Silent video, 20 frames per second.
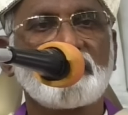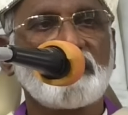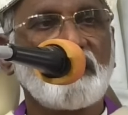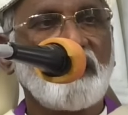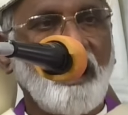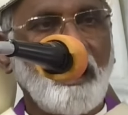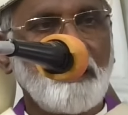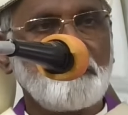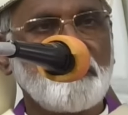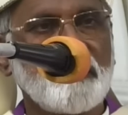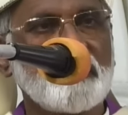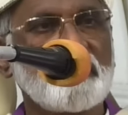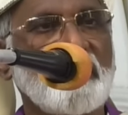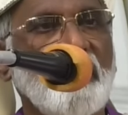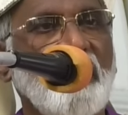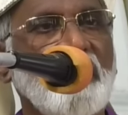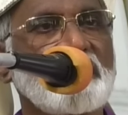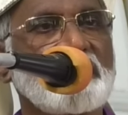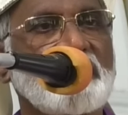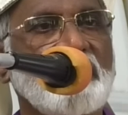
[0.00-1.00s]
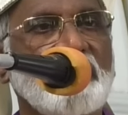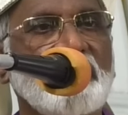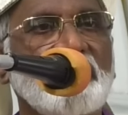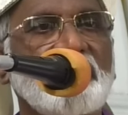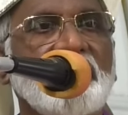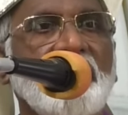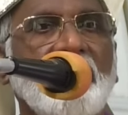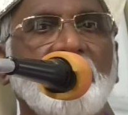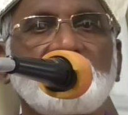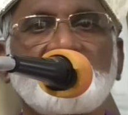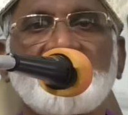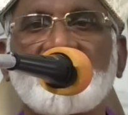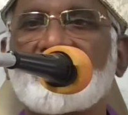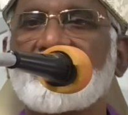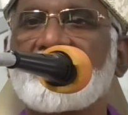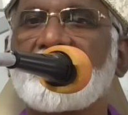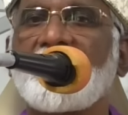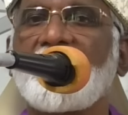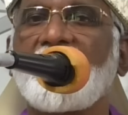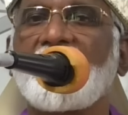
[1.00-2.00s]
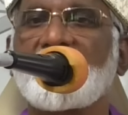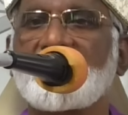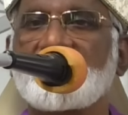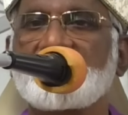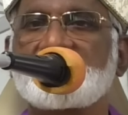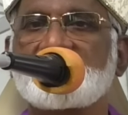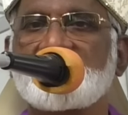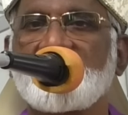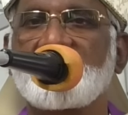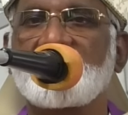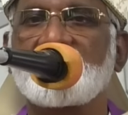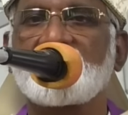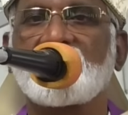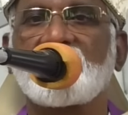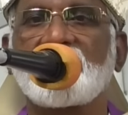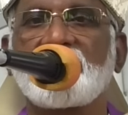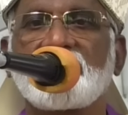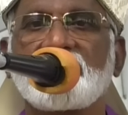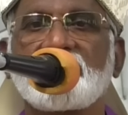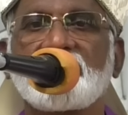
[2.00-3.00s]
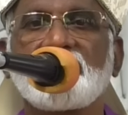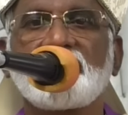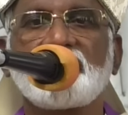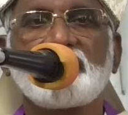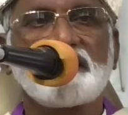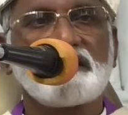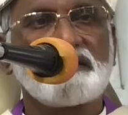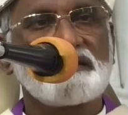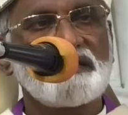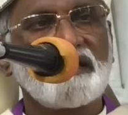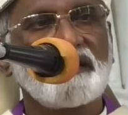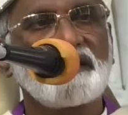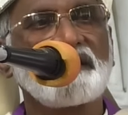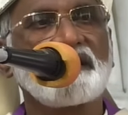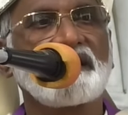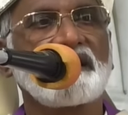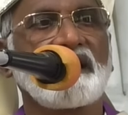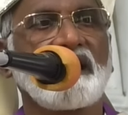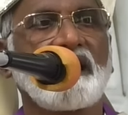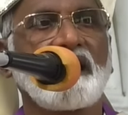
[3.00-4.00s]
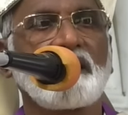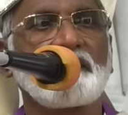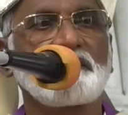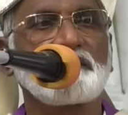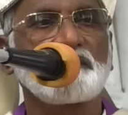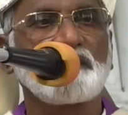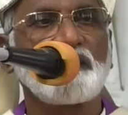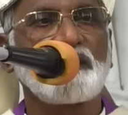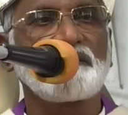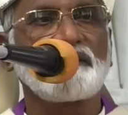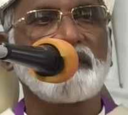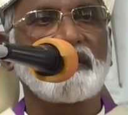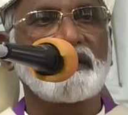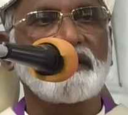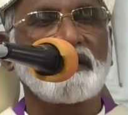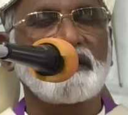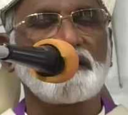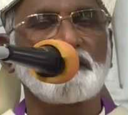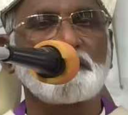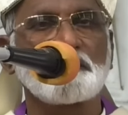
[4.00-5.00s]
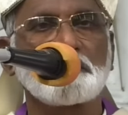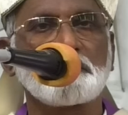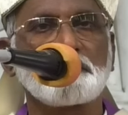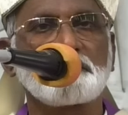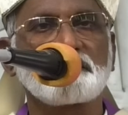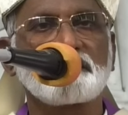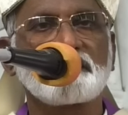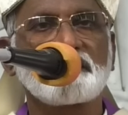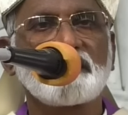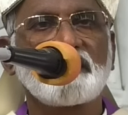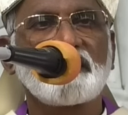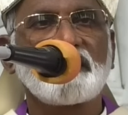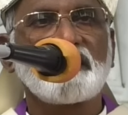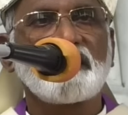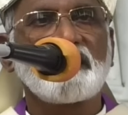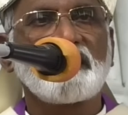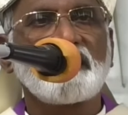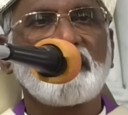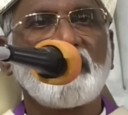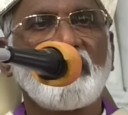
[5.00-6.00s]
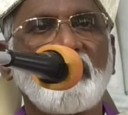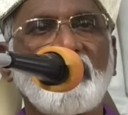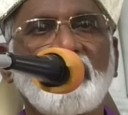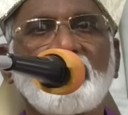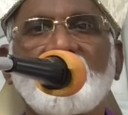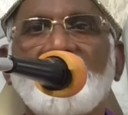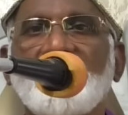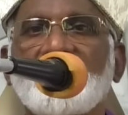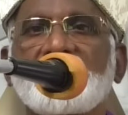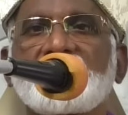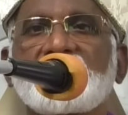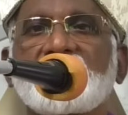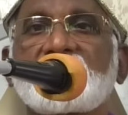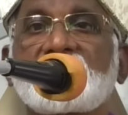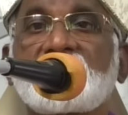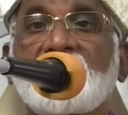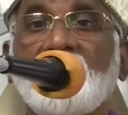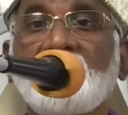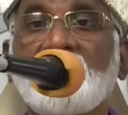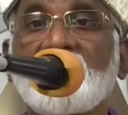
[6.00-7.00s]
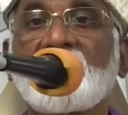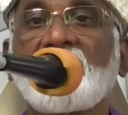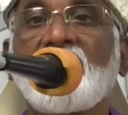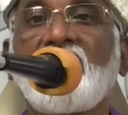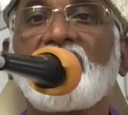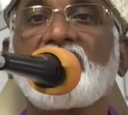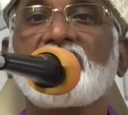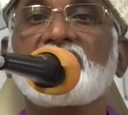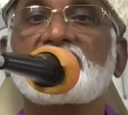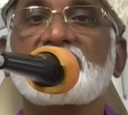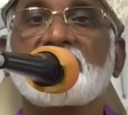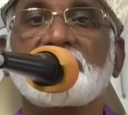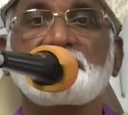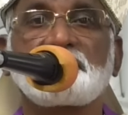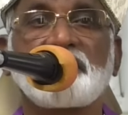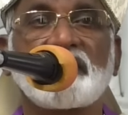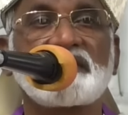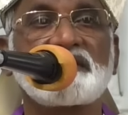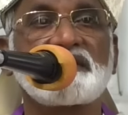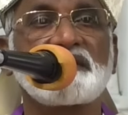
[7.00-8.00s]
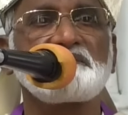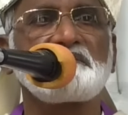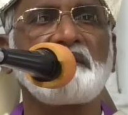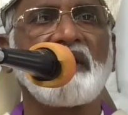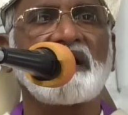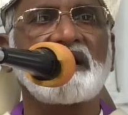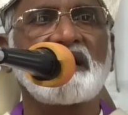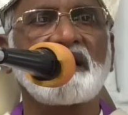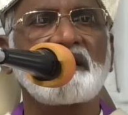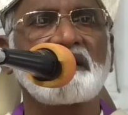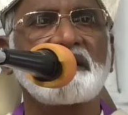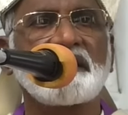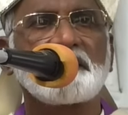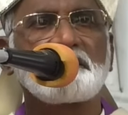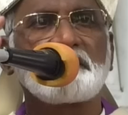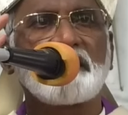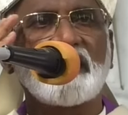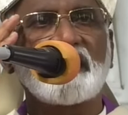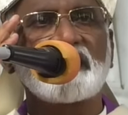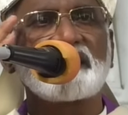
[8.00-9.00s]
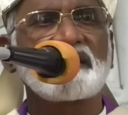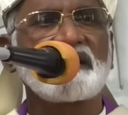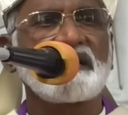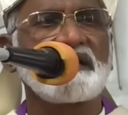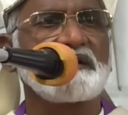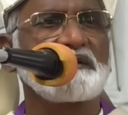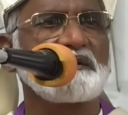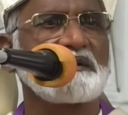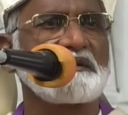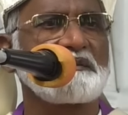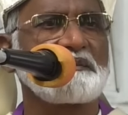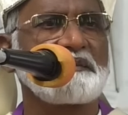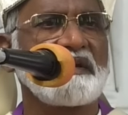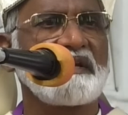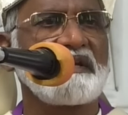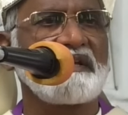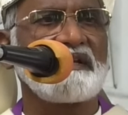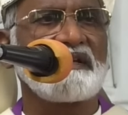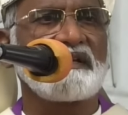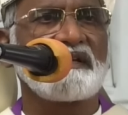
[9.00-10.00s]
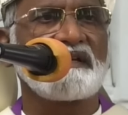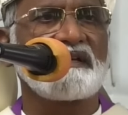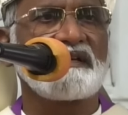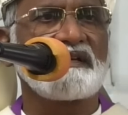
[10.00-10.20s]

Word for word: இந்த நாற்பது நாட்களில் நாம் நிறைய அறச் செயல்களை செய்ய நாம் முன்வருகின்றோம் ஆனால் இந்த தவக்காலத்தை பற்றி மக்களுடைய மனதிலே ஒரு பெரிய